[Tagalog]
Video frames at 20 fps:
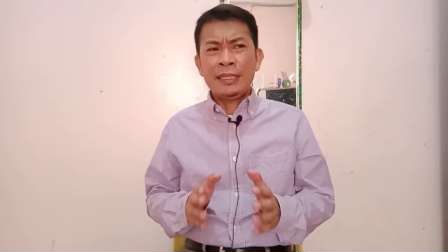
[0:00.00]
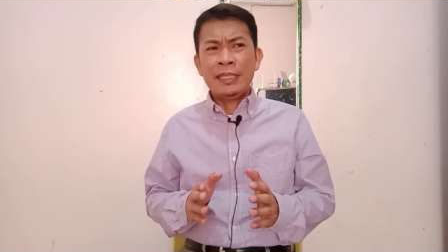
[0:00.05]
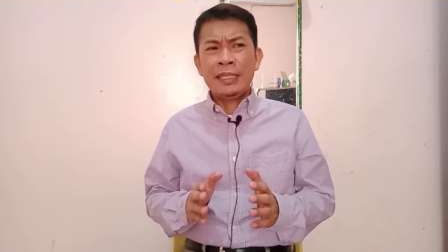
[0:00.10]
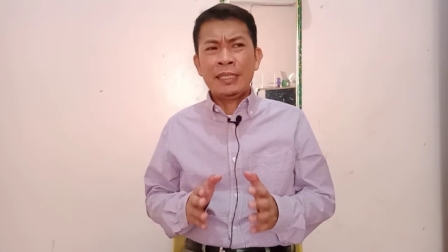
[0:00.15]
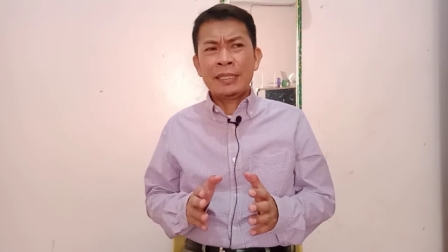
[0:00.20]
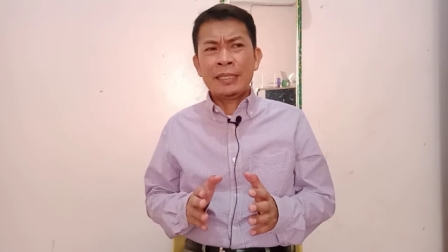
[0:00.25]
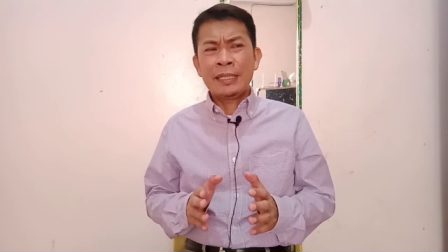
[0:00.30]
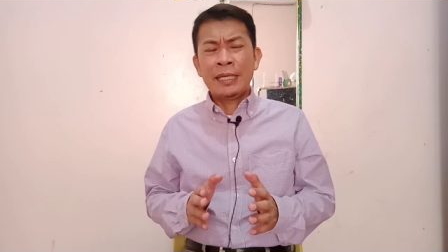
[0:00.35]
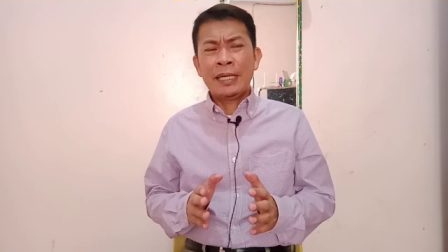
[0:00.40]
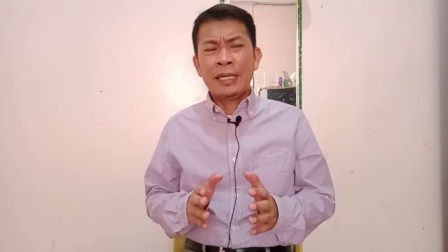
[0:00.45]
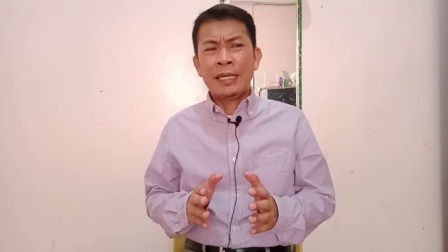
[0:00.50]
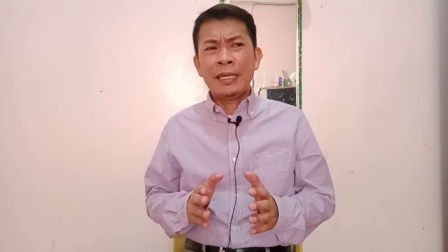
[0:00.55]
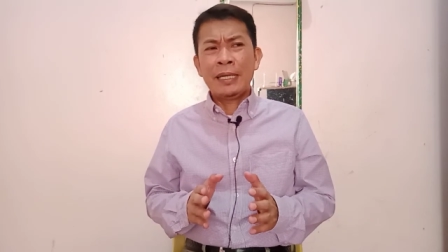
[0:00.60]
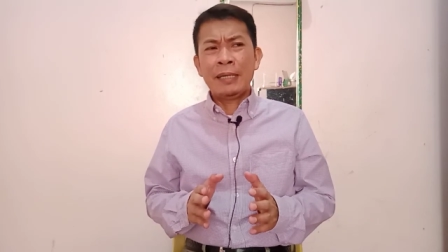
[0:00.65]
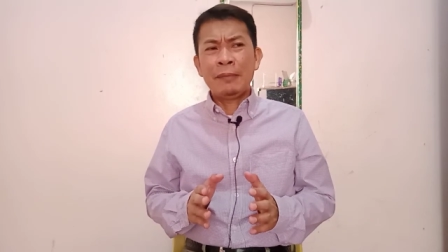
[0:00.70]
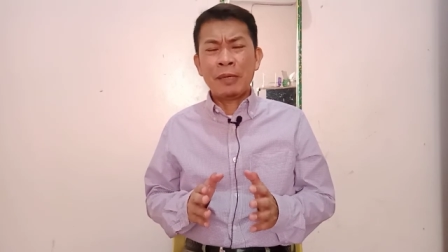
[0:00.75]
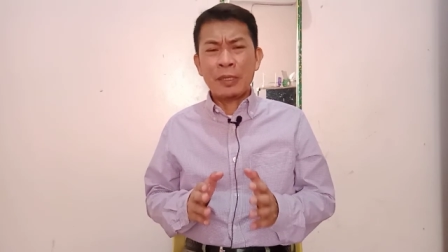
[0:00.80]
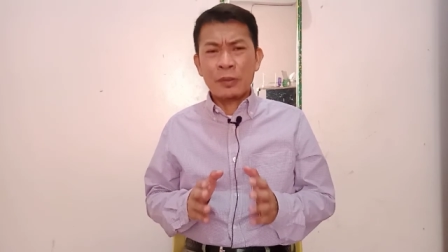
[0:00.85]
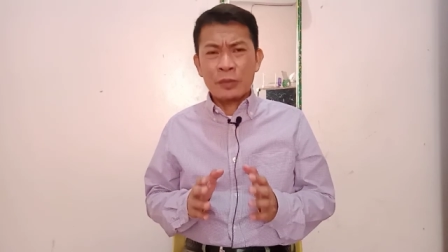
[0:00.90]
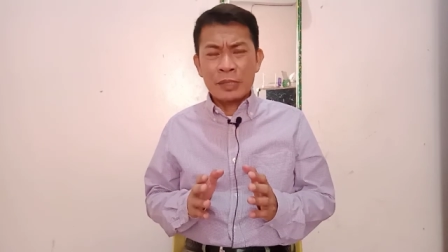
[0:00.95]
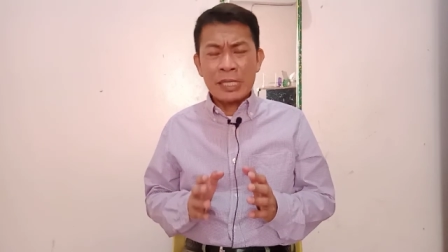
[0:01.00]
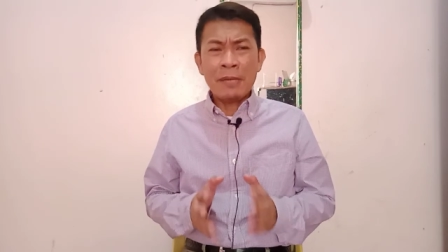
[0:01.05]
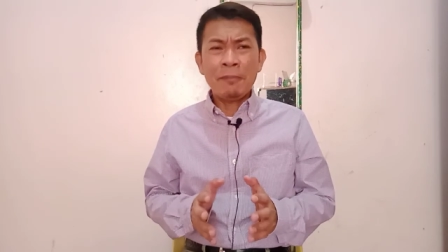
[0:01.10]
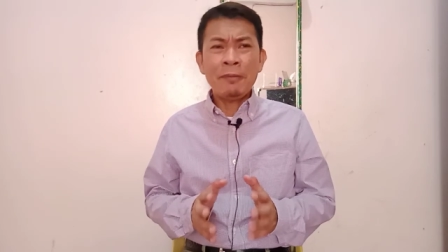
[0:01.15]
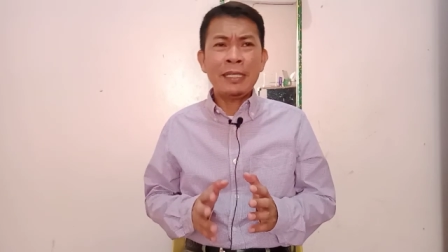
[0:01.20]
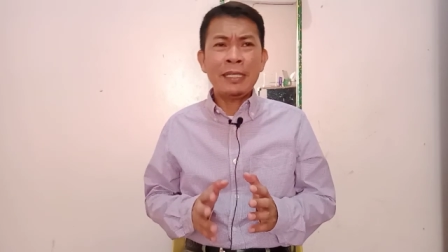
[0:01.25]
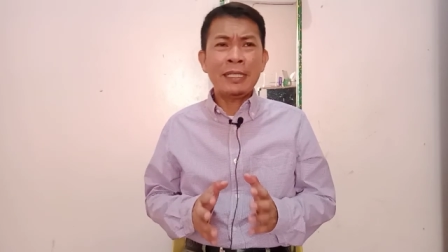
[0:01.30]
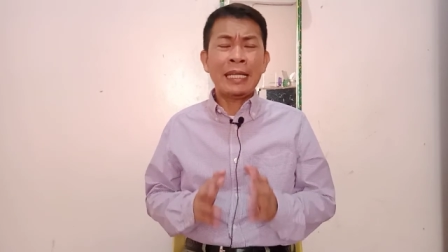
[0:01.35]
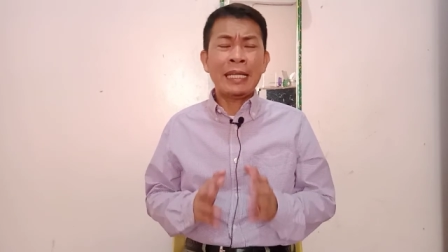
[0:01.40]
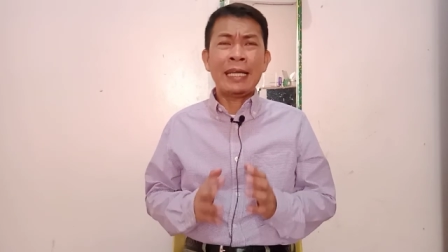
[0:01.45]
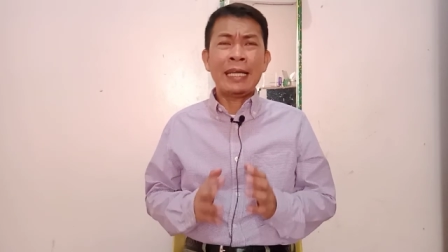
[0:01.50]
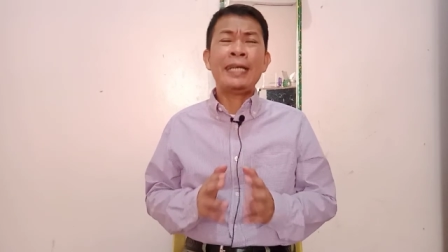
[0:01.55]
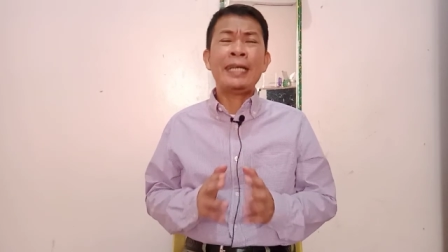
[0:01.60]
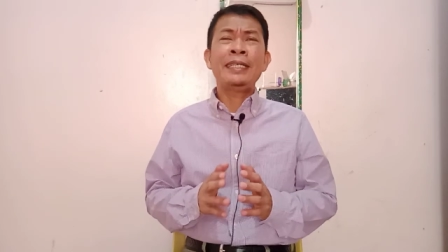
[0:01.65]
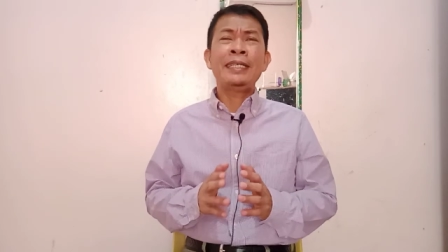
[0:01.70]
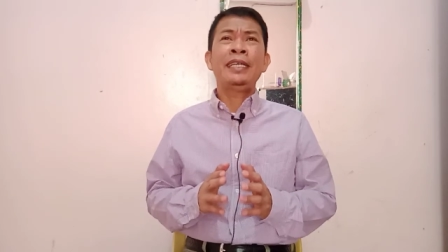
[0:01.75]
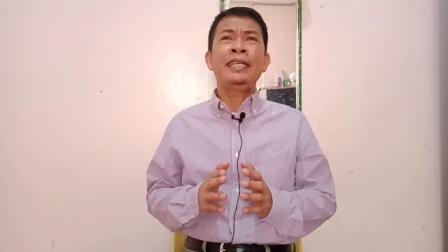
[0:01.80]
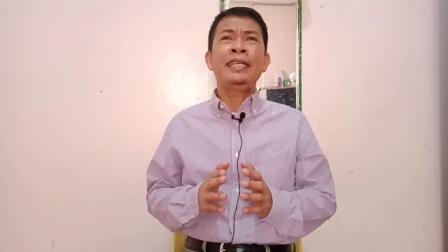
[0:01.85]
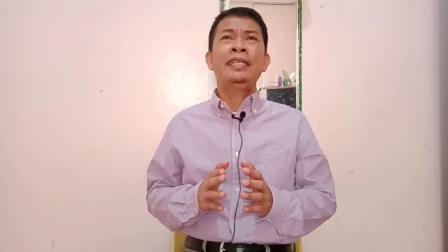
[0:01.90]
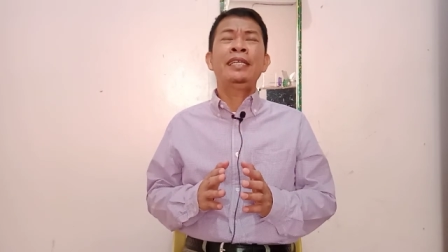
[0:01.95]
ating uh, pag-usapan na
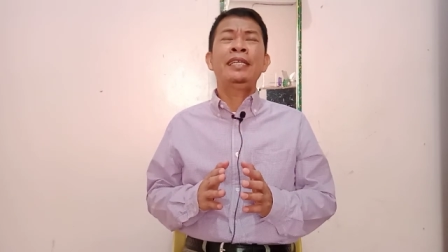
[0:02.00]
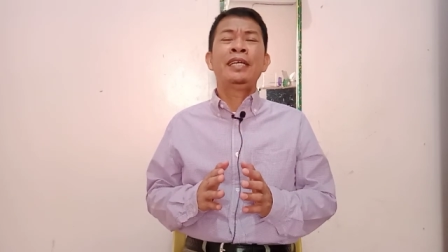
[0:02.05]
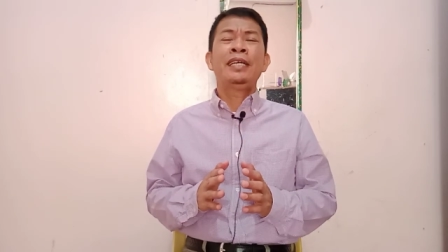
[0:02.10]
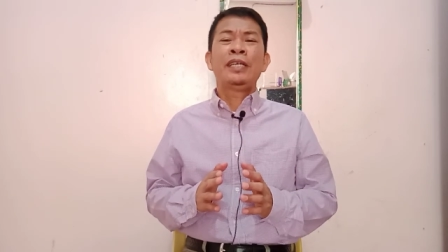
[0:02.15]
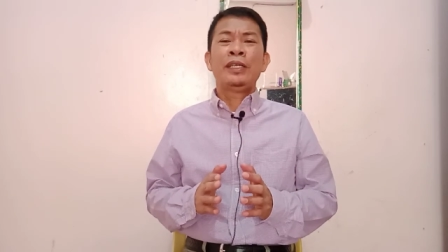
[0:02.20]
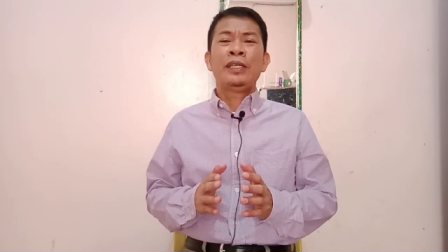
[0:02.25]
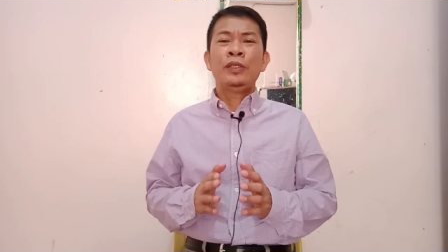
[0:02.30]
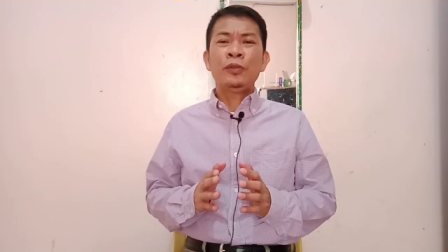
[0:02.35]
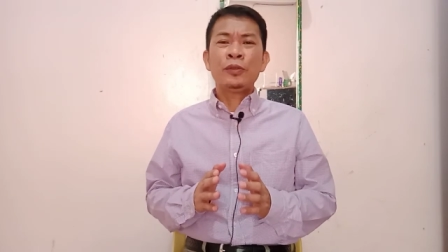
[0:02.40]
talakayin